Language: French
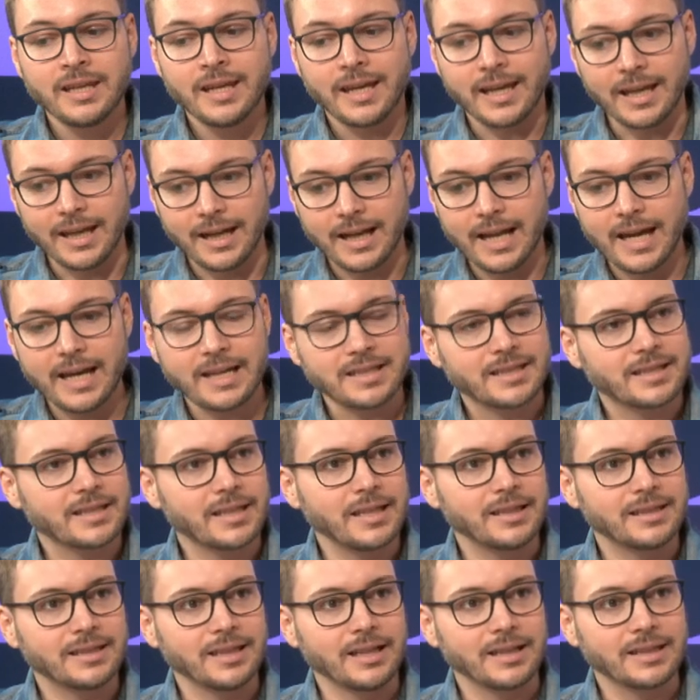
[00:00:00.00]
Et là, ça a
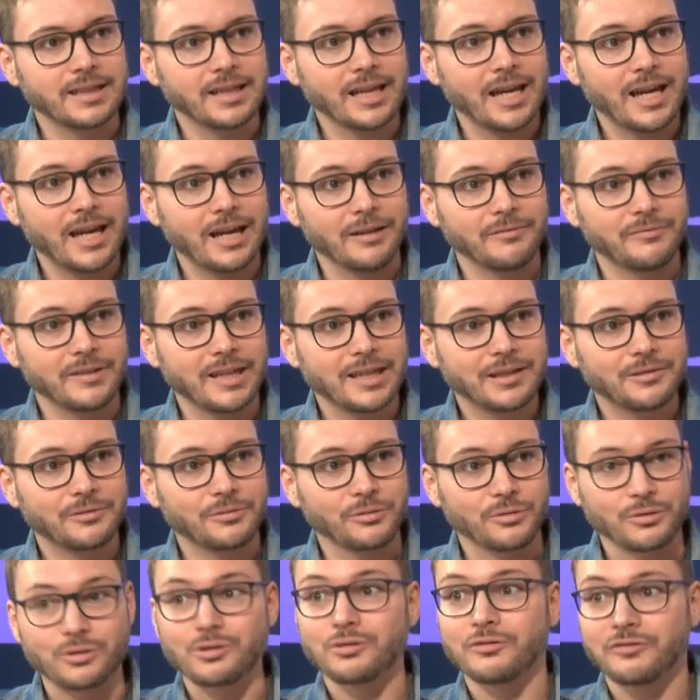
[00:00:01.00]
été le cas avec
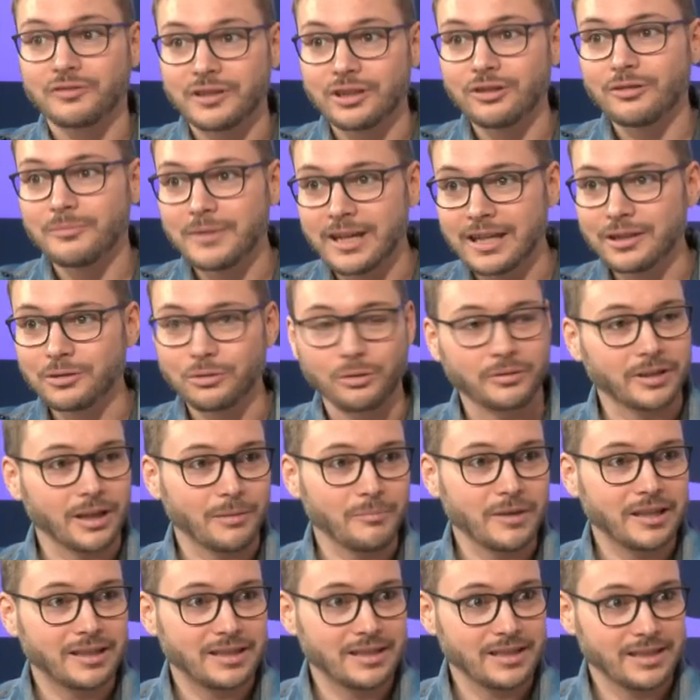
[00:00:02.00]
euh, ce phénomène qu'on a
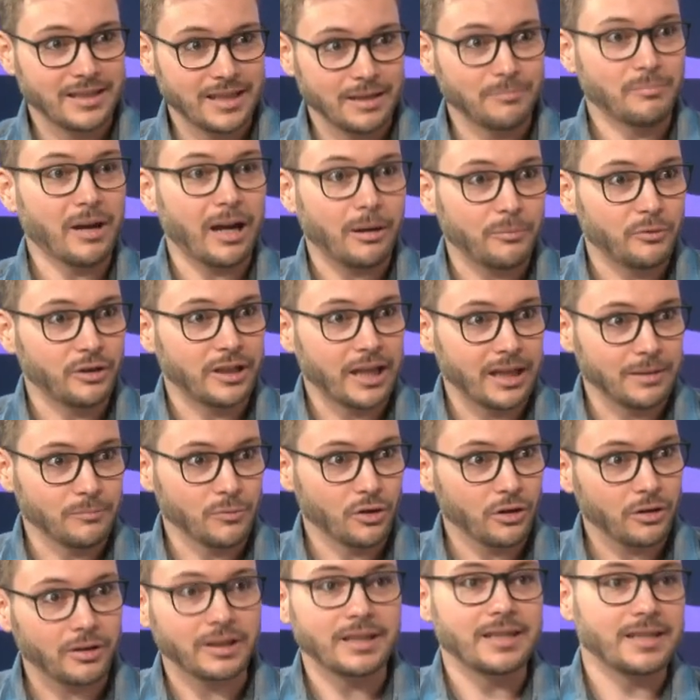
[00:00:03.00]
baptisé
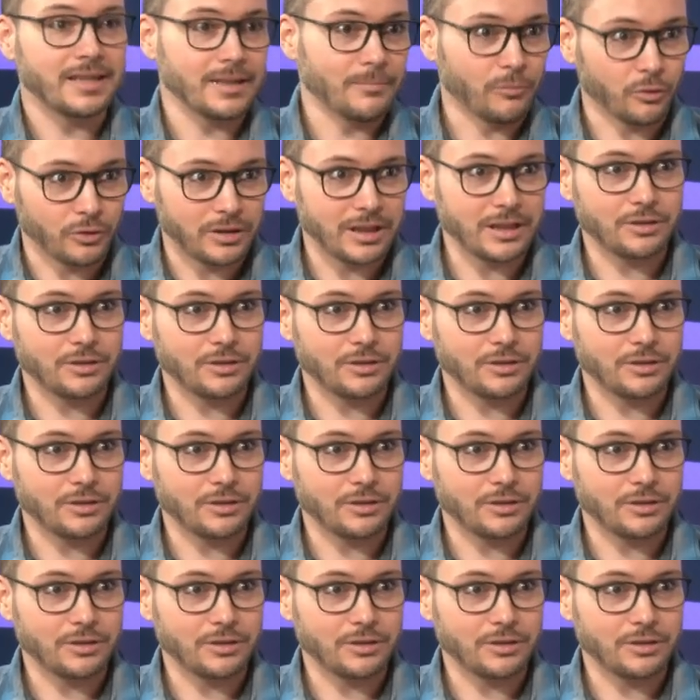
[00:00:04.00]
Barbenheimer, qui s'est monté